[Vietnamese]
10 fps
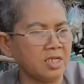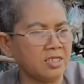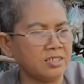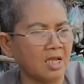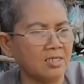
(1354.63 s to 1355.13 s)

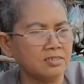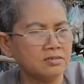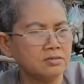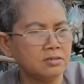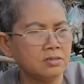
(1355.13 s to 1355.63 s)
kỳ trơn
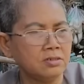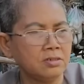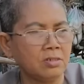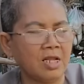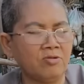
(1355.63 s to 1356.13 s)

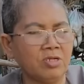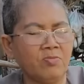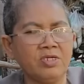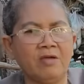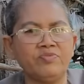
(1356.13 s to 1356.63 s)
hồi nào giờ
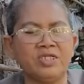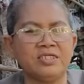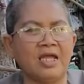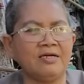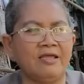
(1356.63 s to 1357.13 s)
mới gặp tình
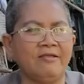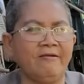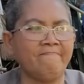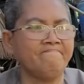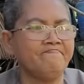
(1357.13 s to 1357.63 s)
trạng này không